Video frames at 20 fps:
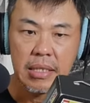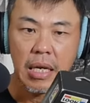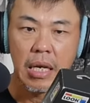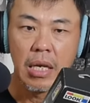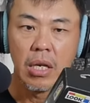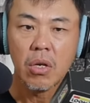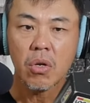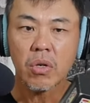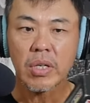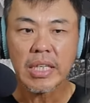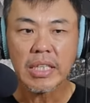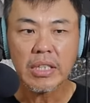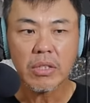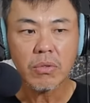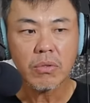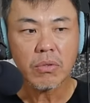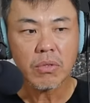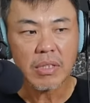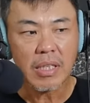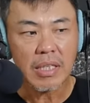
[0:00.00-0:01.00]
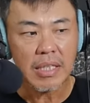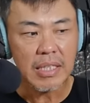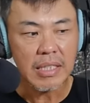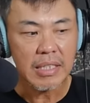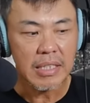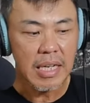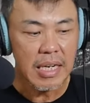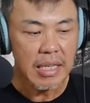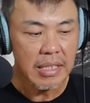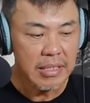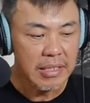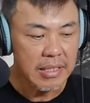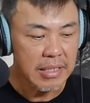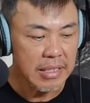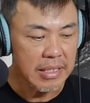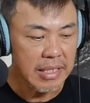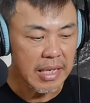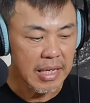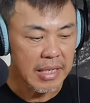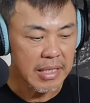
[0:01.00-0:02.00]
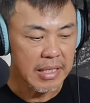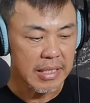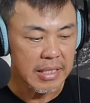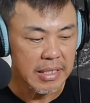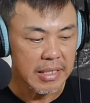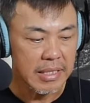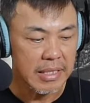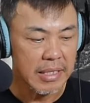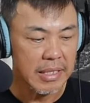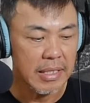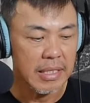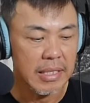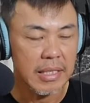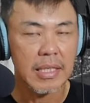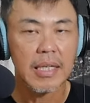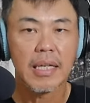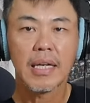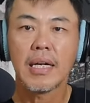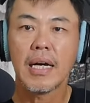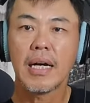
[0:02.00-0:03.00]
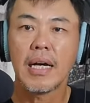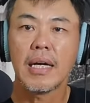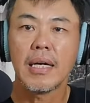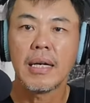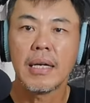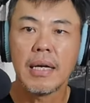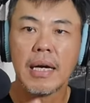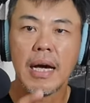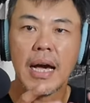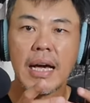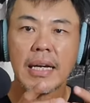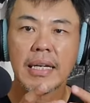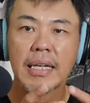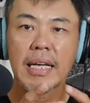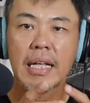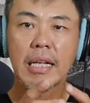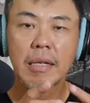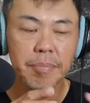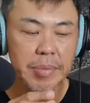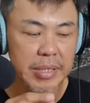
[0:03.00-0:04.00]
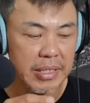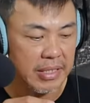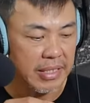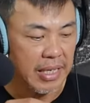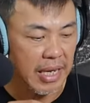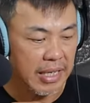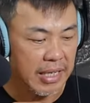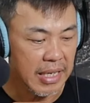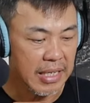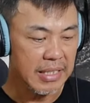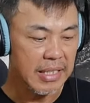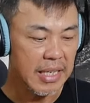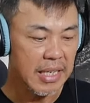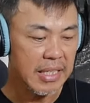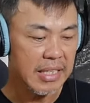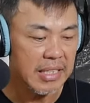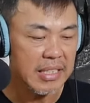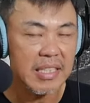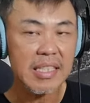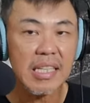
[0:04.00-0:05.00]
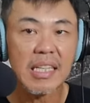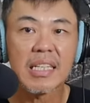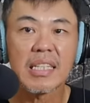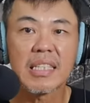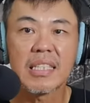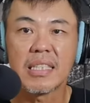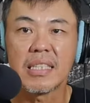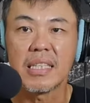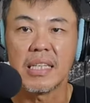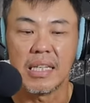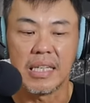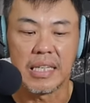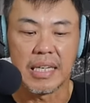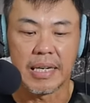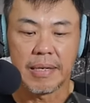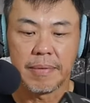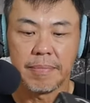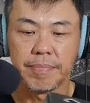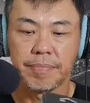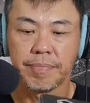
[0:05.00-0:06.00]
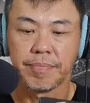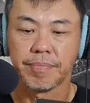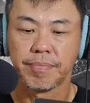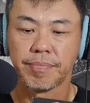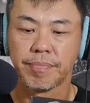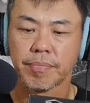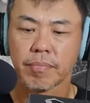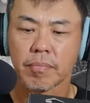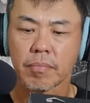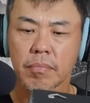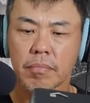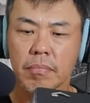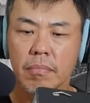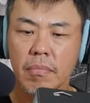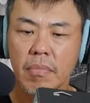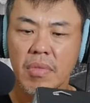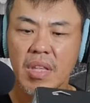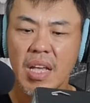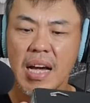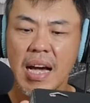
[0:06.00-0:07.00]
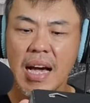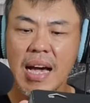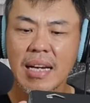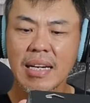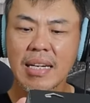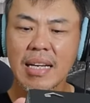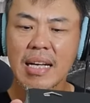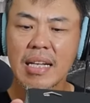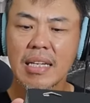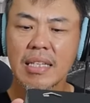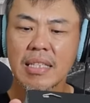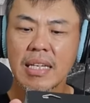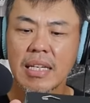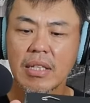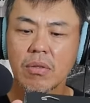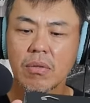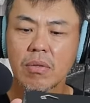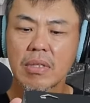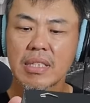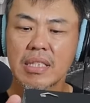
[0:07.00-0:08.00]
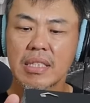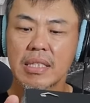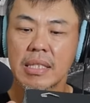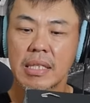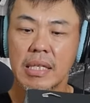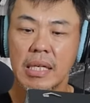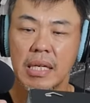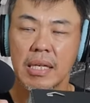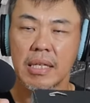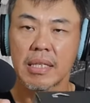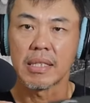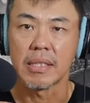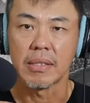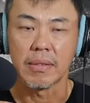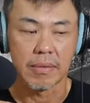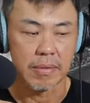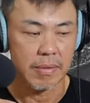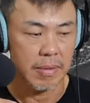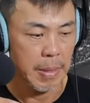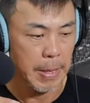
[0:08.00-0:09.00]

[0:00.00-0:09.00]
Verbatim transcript: Look itu terkenal dengan areal pijakan yang kecil-kecil ya. Arealnya itu kecil gitu.